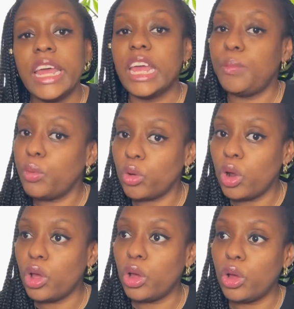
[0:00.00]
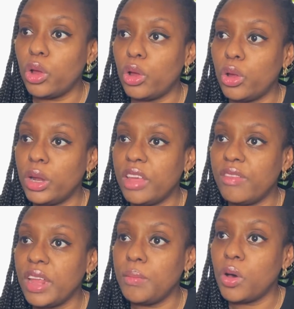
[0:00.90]
Et pour
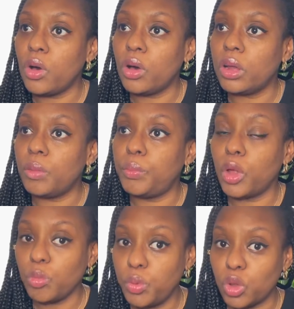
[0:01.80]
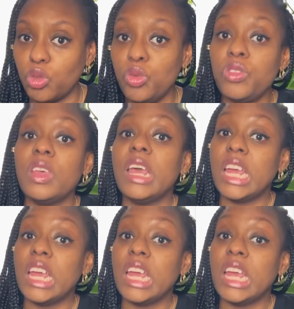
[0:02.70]
l'événement Plantes pour tous,